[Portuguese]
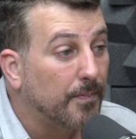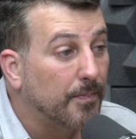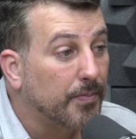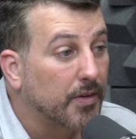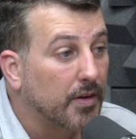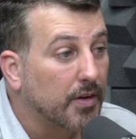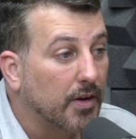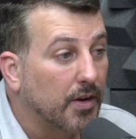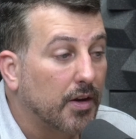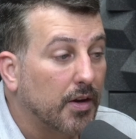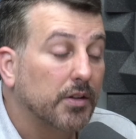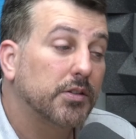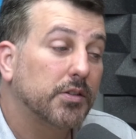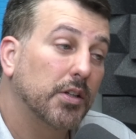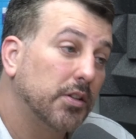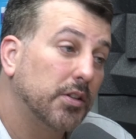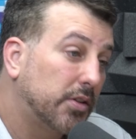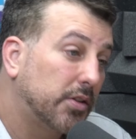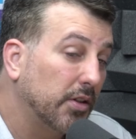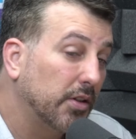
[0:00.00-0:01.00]
né?
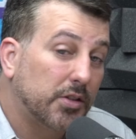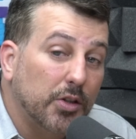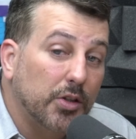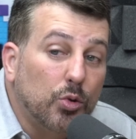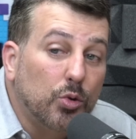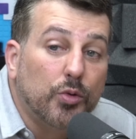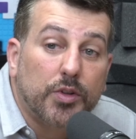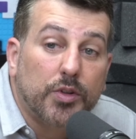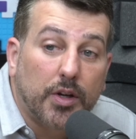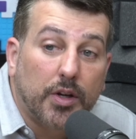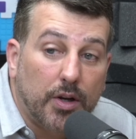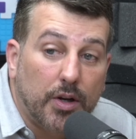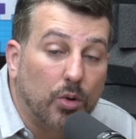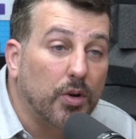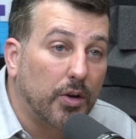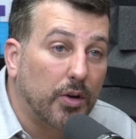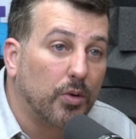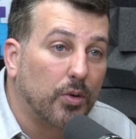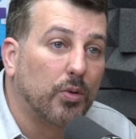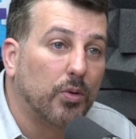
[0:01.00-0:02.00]
Sem, sem, sem, dúvida.
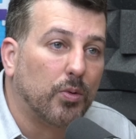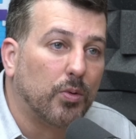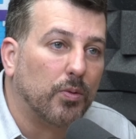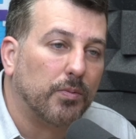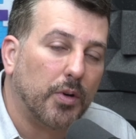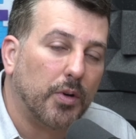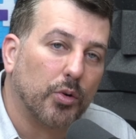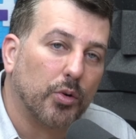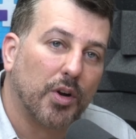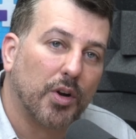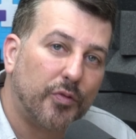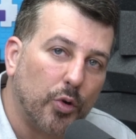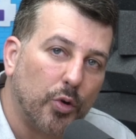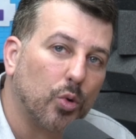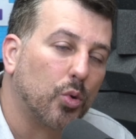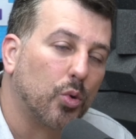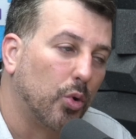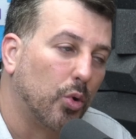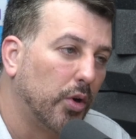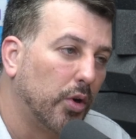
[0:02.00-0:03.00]
Eu, eu, eu na
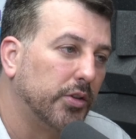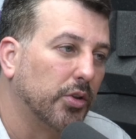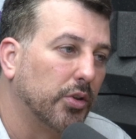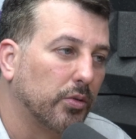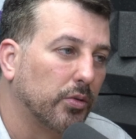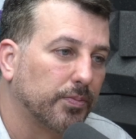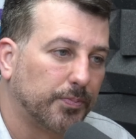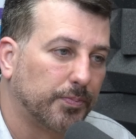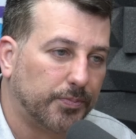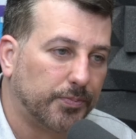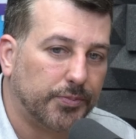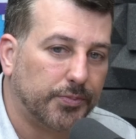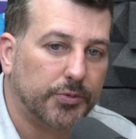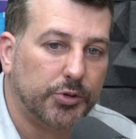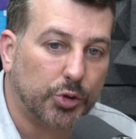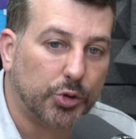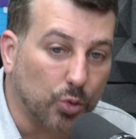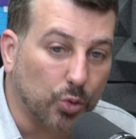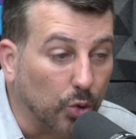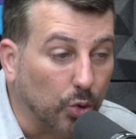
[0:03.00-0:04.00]
Fiocruz, eu
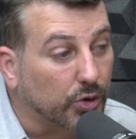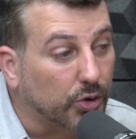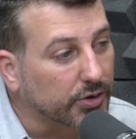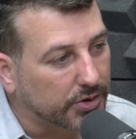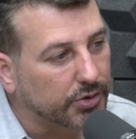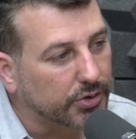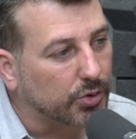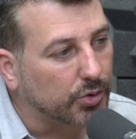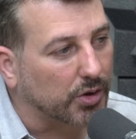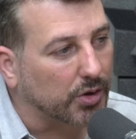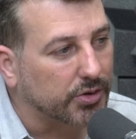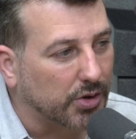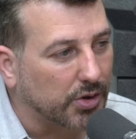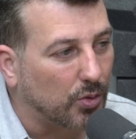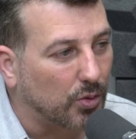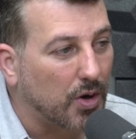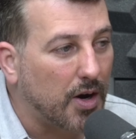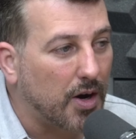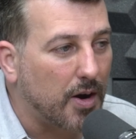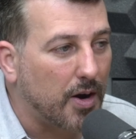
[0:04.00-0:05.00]
discuto essa
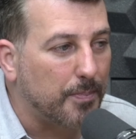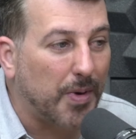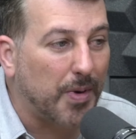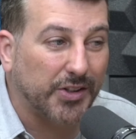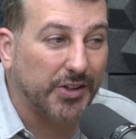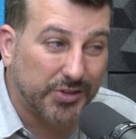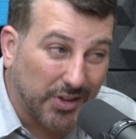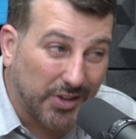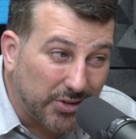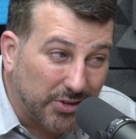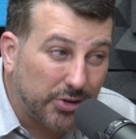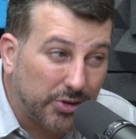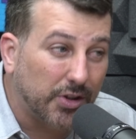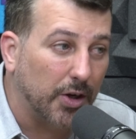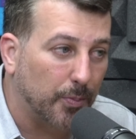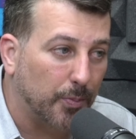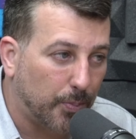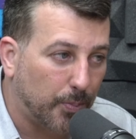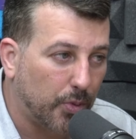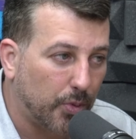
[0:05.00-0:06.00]
situação há bastante
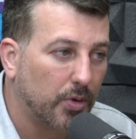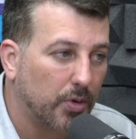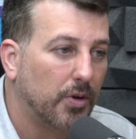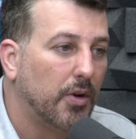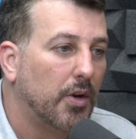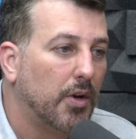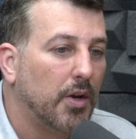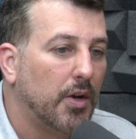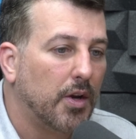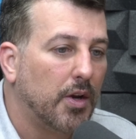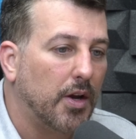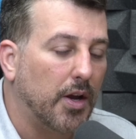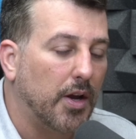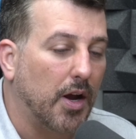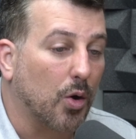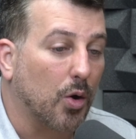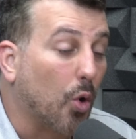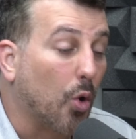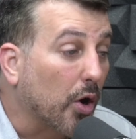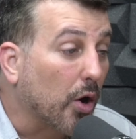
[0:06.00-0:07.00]
tempo.
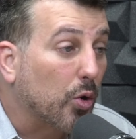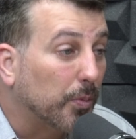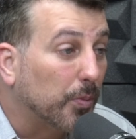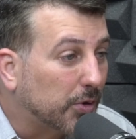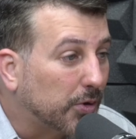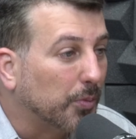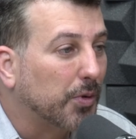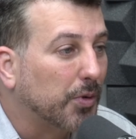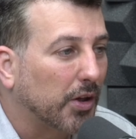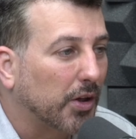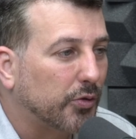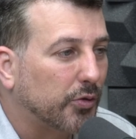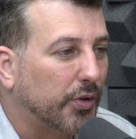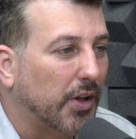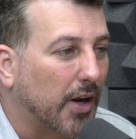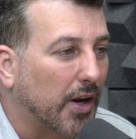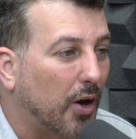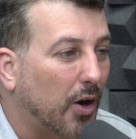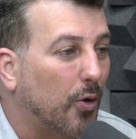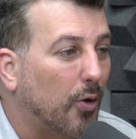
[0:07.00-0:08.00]
É, agora, como deputado
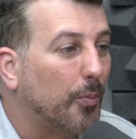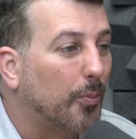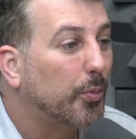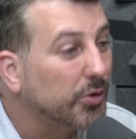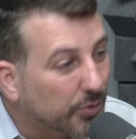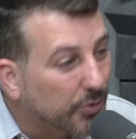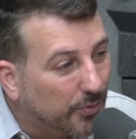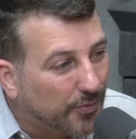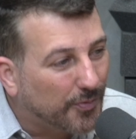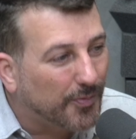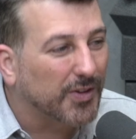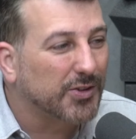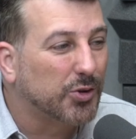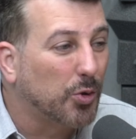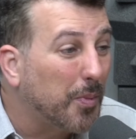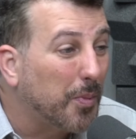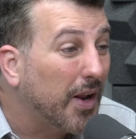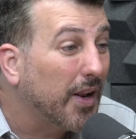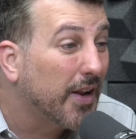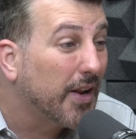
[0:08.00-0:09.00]
federal, pude
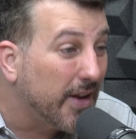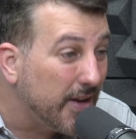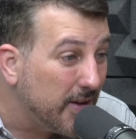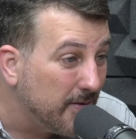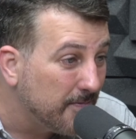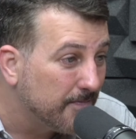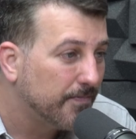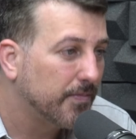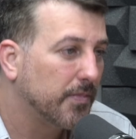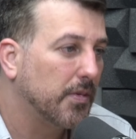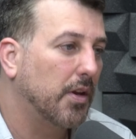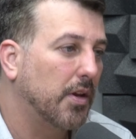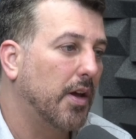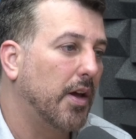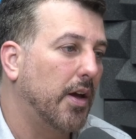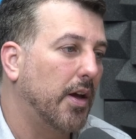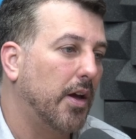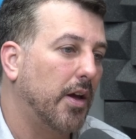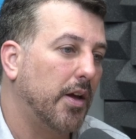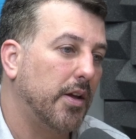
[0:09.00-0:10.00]
fazer uma lei
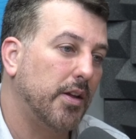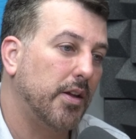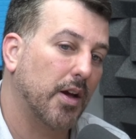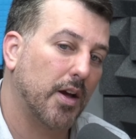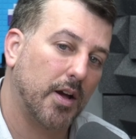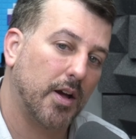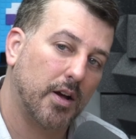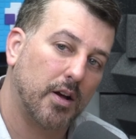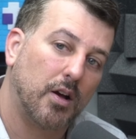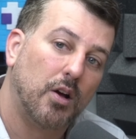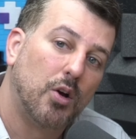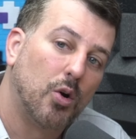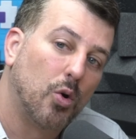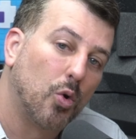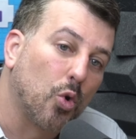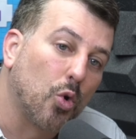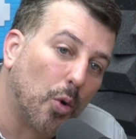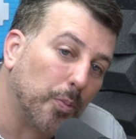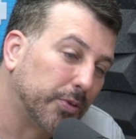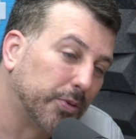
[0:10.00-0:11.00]
é, e a,
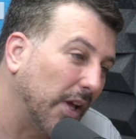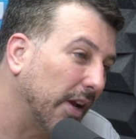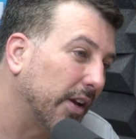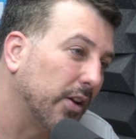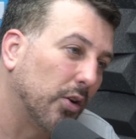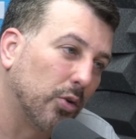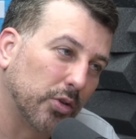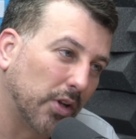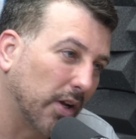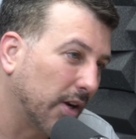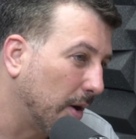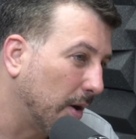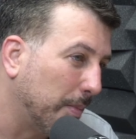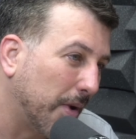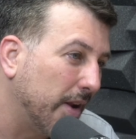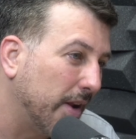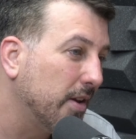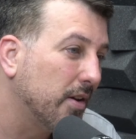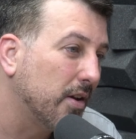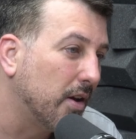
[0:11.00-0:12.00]
o corpo técnico da
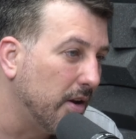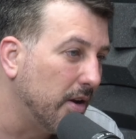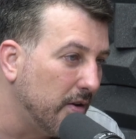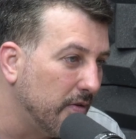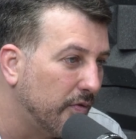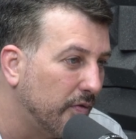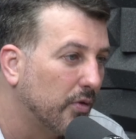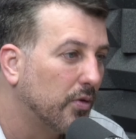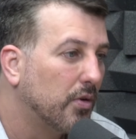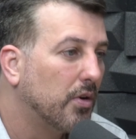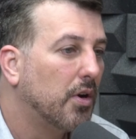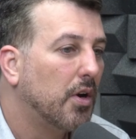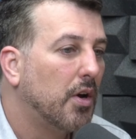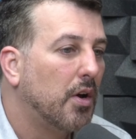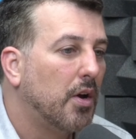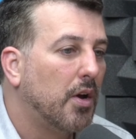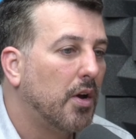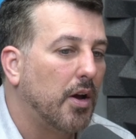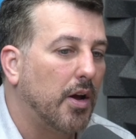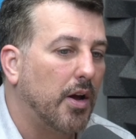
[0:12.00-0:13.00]
Câmara é incrível
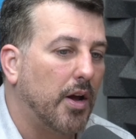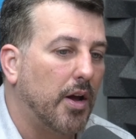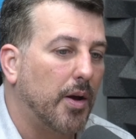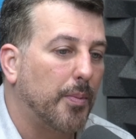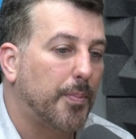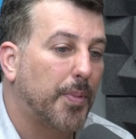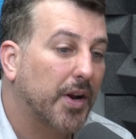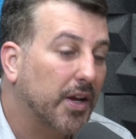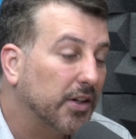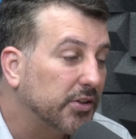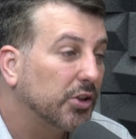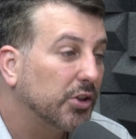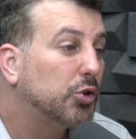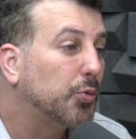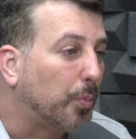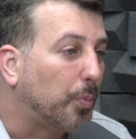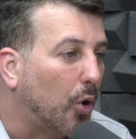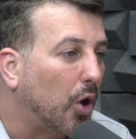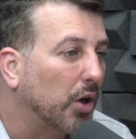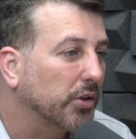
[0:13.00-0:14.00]
é, para que a
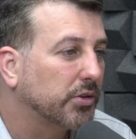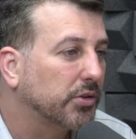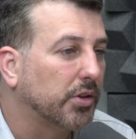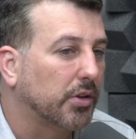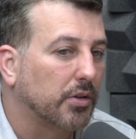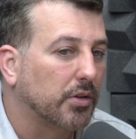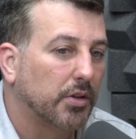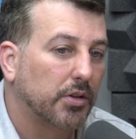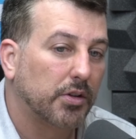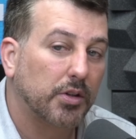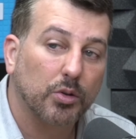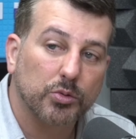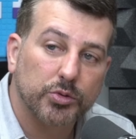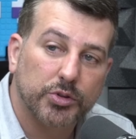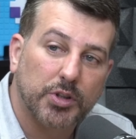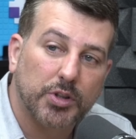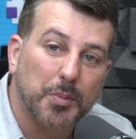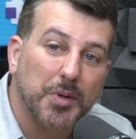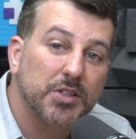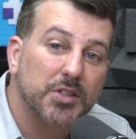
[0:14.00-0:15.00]
gente possa ter um
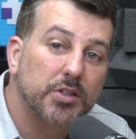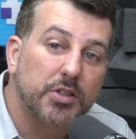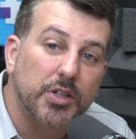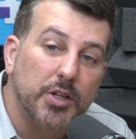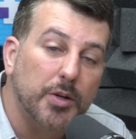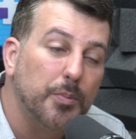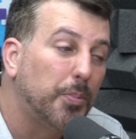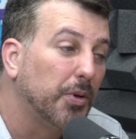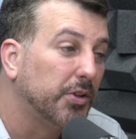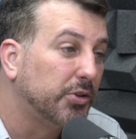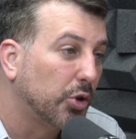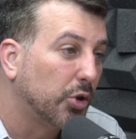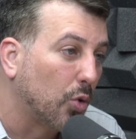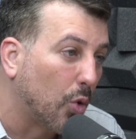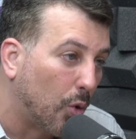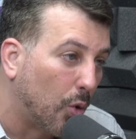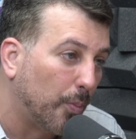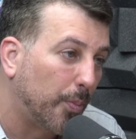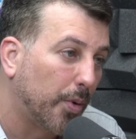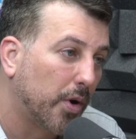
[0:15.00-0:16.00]
sistema simples de
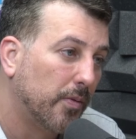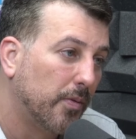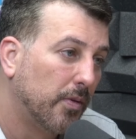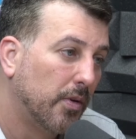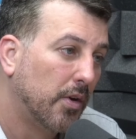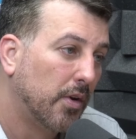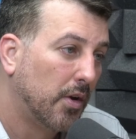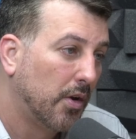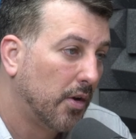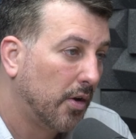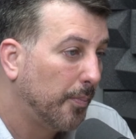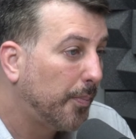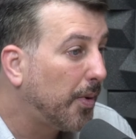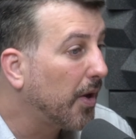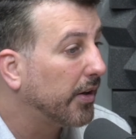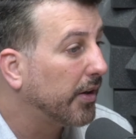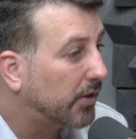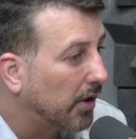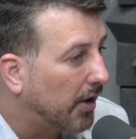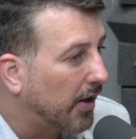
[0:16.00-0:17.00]
compra
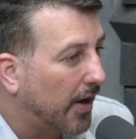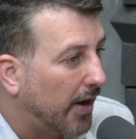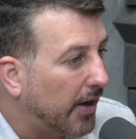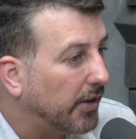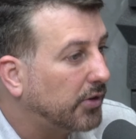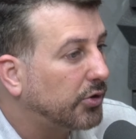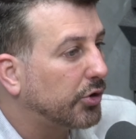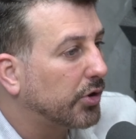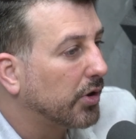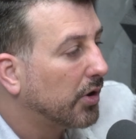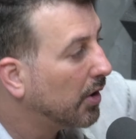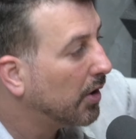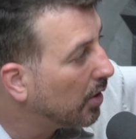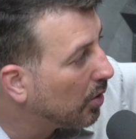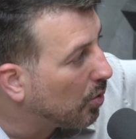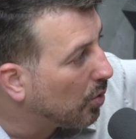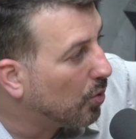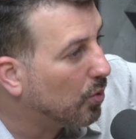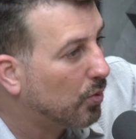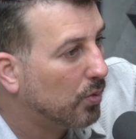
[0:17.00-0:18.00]
pela internet,
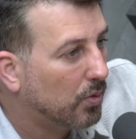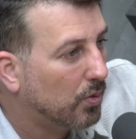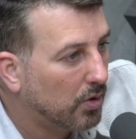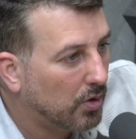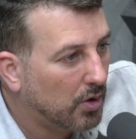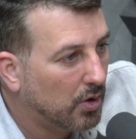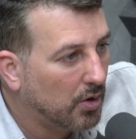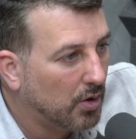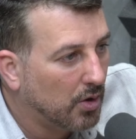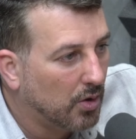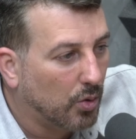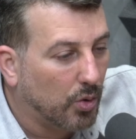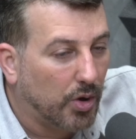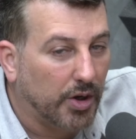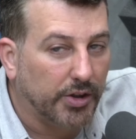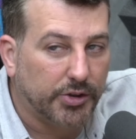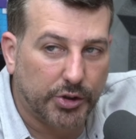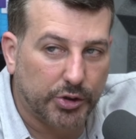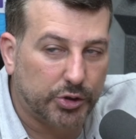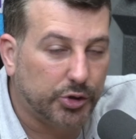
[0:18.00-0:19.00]
com o
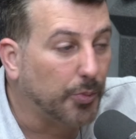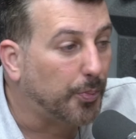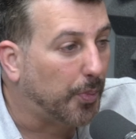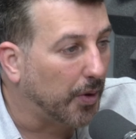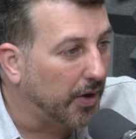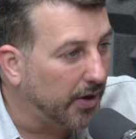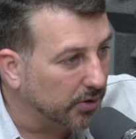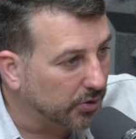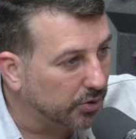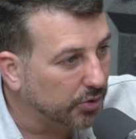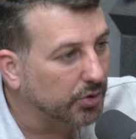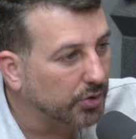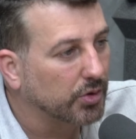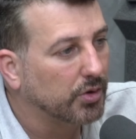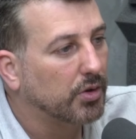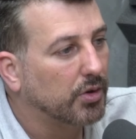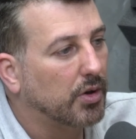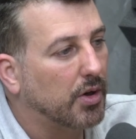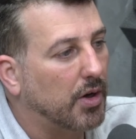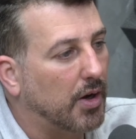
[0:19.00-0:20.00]
registro de preço,
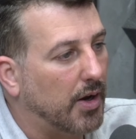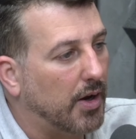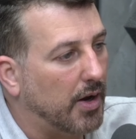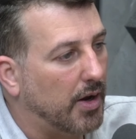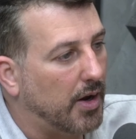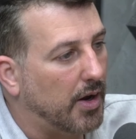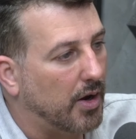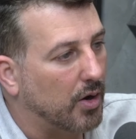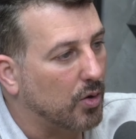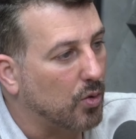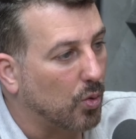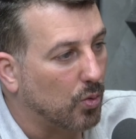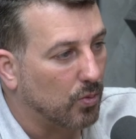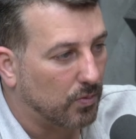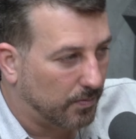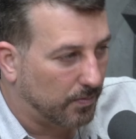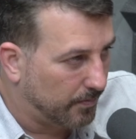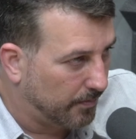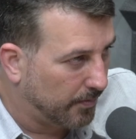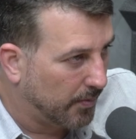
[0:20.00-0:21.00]
é,
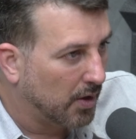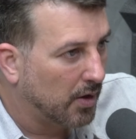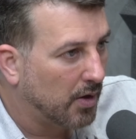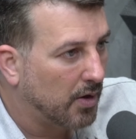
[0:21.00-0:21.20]
com